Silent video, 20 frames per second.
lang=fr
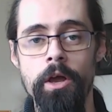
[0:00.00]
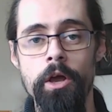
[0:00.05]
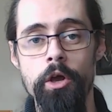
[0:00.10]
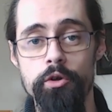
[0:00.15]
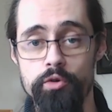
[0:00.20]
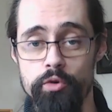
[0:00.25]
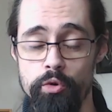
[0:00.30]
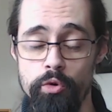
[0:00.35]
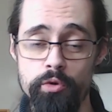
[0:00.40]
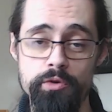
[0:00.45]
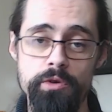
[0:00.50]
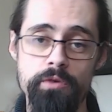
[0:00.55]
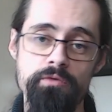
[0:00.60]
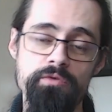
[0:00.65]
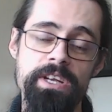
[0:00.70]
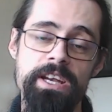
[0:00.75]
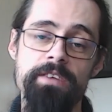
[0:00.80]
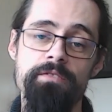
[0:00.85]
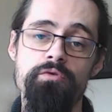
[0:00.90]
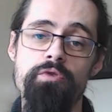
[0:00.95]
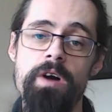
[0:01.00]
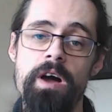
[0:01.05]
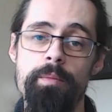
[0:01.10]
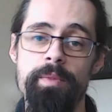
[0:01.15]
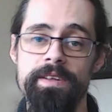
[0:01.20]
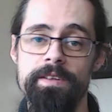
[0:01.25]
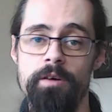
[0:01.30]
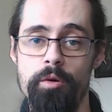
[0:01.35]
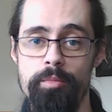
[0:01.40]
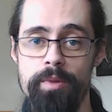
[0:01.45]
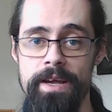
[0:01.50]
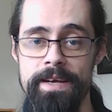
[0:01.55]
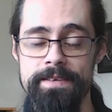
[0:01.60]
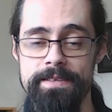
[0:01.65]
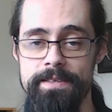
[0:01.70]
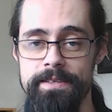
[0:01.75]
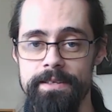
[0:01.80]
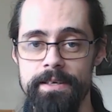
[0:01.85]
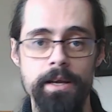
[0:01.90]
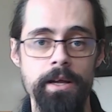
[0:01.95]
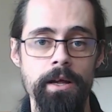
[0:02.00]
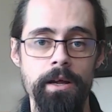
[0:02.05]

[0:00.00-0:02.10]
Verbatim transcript: Selon ce que vous allez vouloir mettre en place,